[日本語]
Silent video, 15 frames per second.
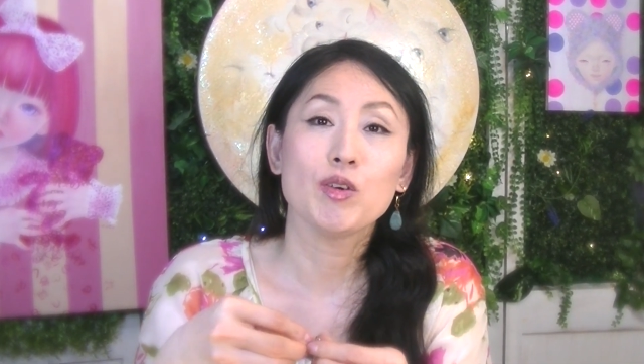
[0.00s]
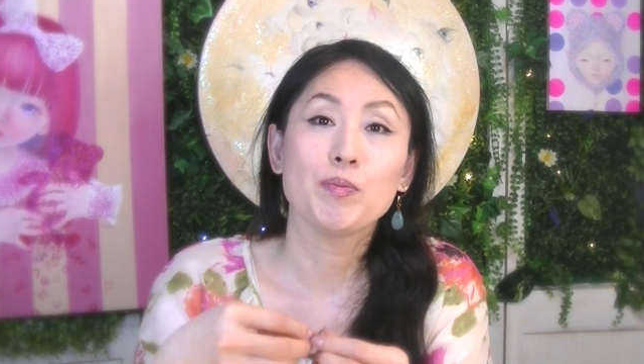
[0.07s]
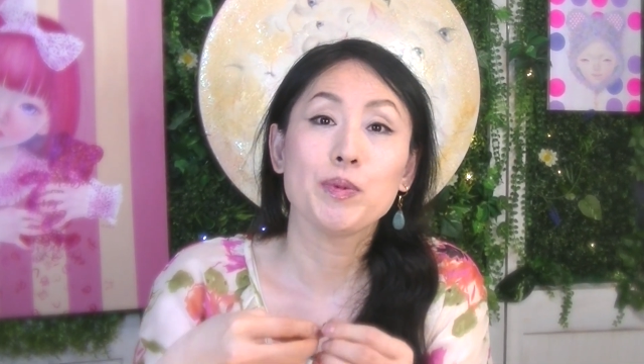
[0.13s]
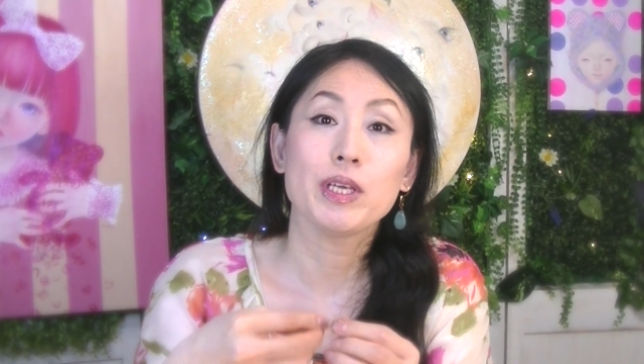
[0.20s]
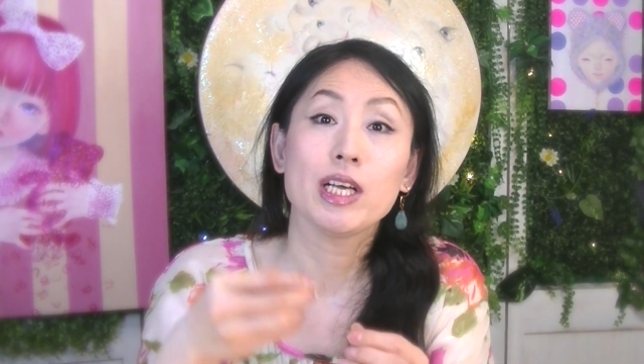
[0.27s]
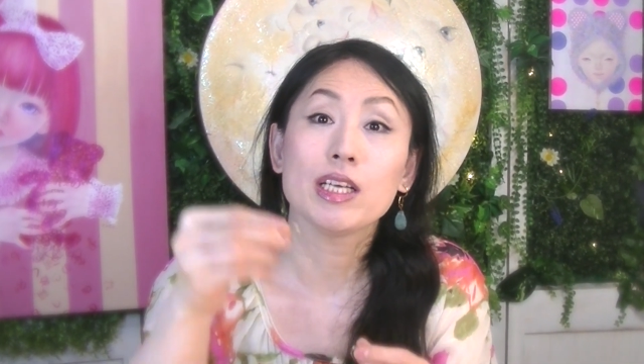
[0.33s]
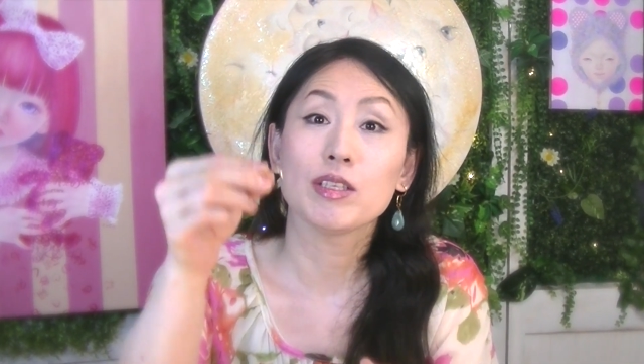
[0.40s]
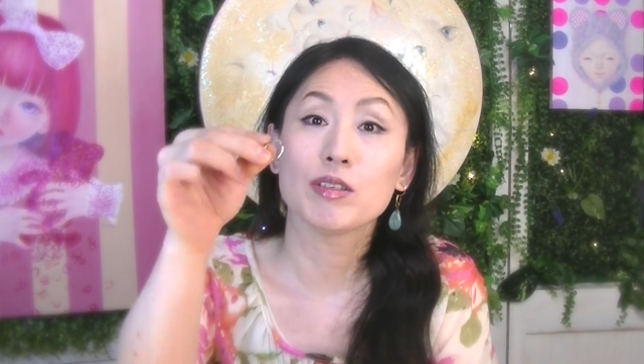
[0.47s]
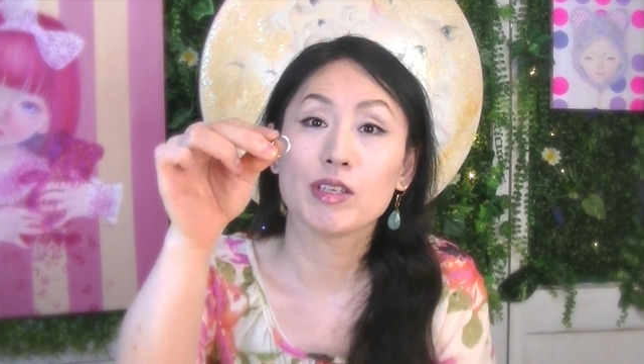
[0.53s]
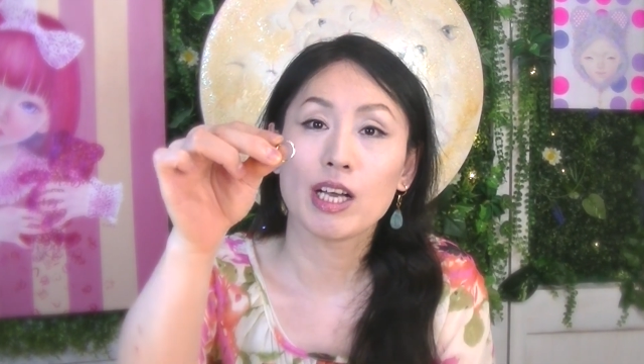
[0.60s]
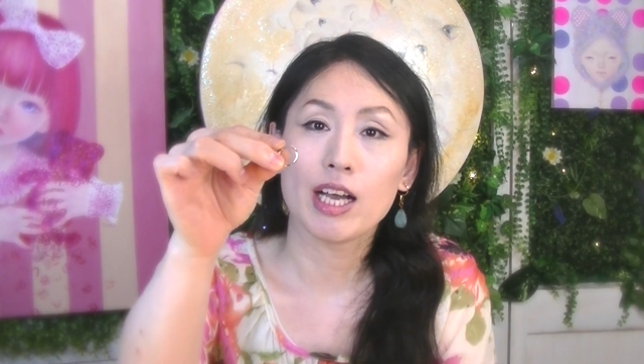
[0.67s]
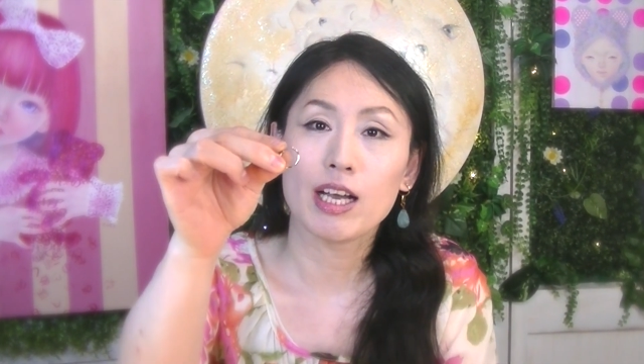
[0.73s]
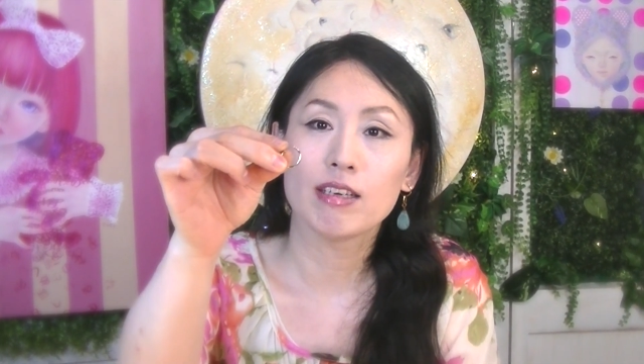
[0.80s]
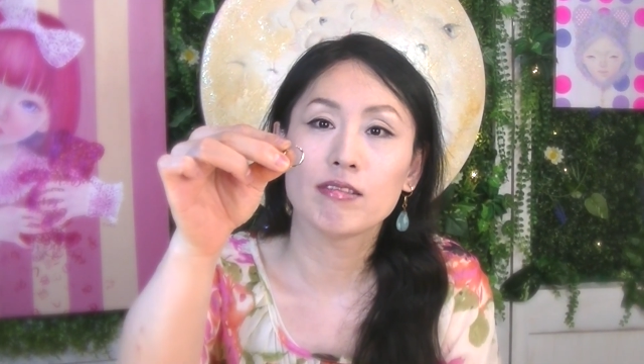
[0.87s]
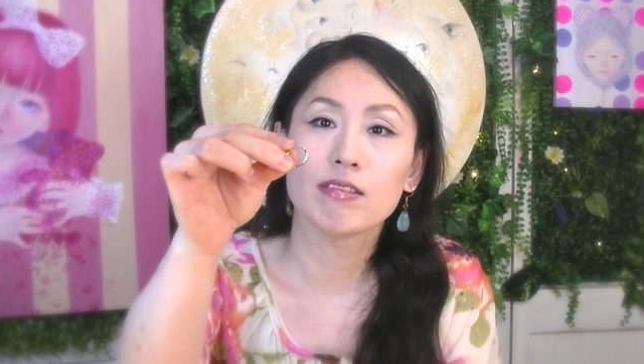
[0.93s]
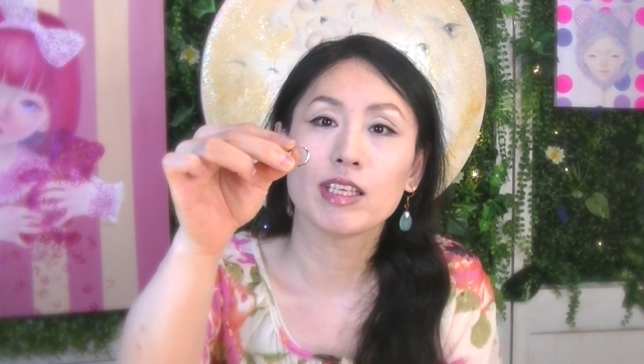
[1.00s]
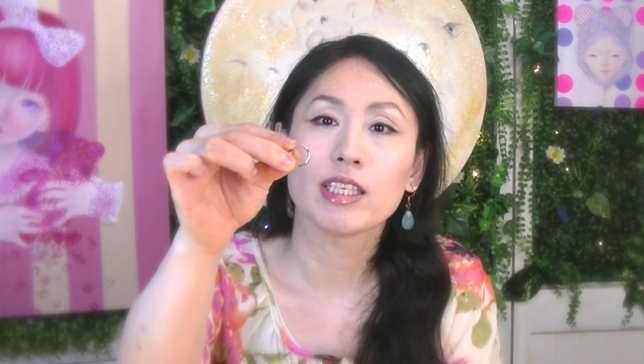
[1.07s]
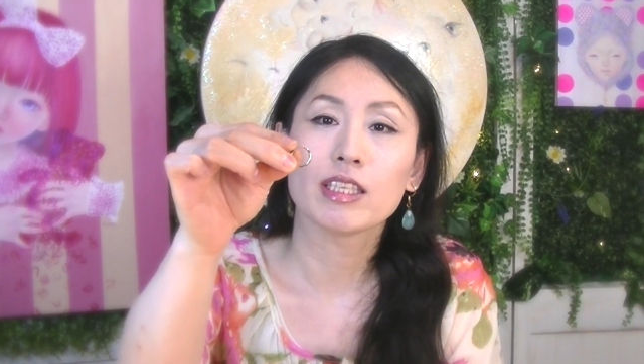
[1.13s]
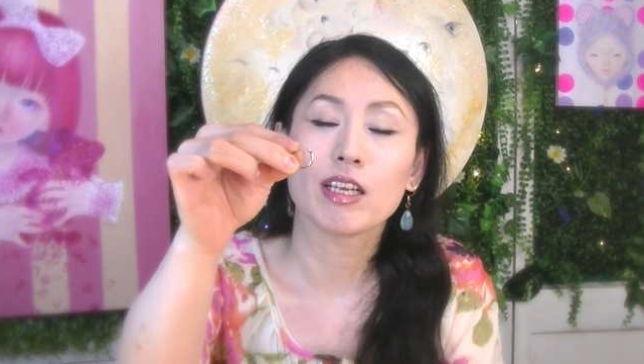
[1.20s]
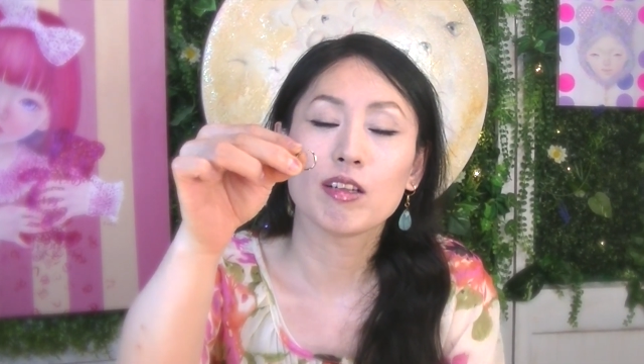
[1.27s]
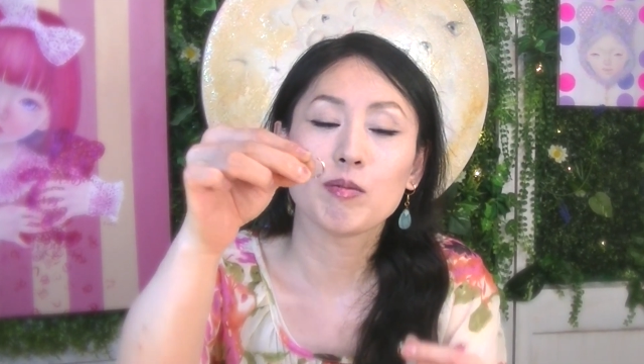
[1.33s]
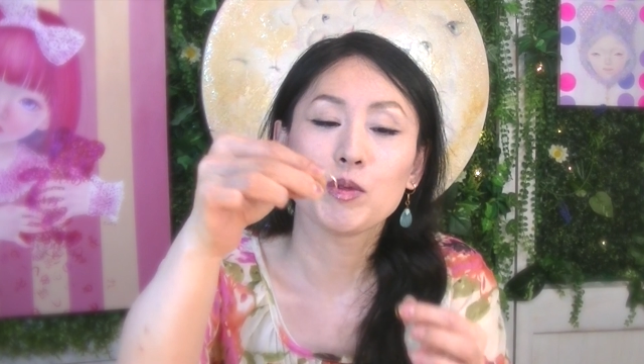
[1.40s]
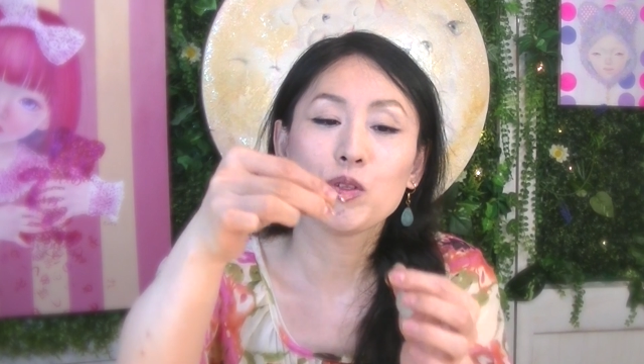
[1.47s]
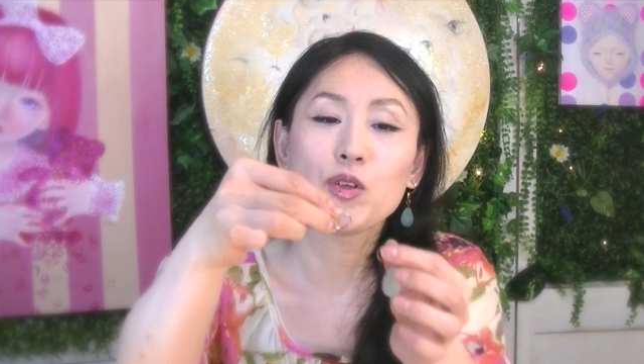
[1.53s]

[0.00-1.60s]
のピアスがあるんですけれども、